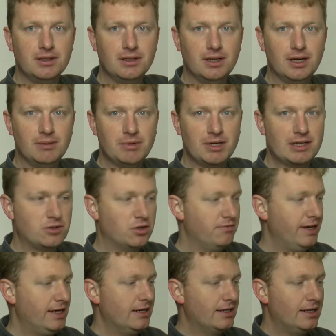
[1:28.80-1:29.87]
äh, den Karton
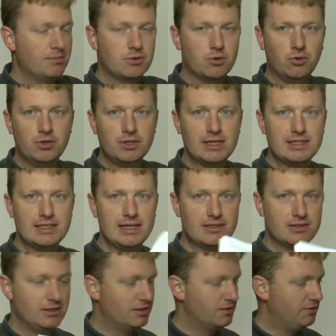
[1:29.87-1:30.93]
weggeklappt und als
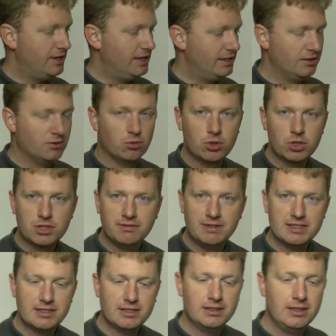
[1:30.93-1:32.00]
erstes fällt Ihnen
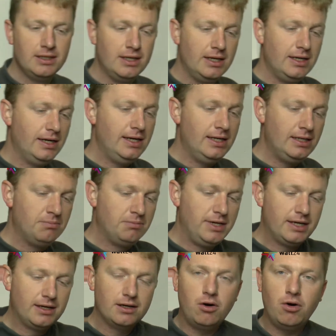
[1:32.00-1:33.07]
logischerweise in den
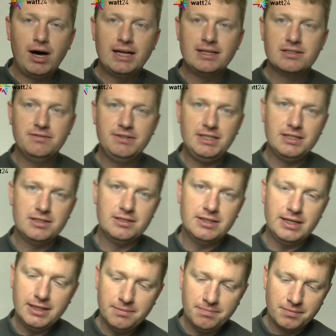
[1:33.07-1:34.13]
Blick auch eines der wichtigsten
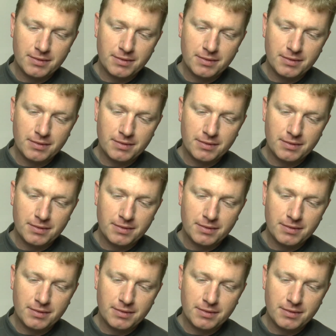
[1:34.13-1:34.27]
Dinge.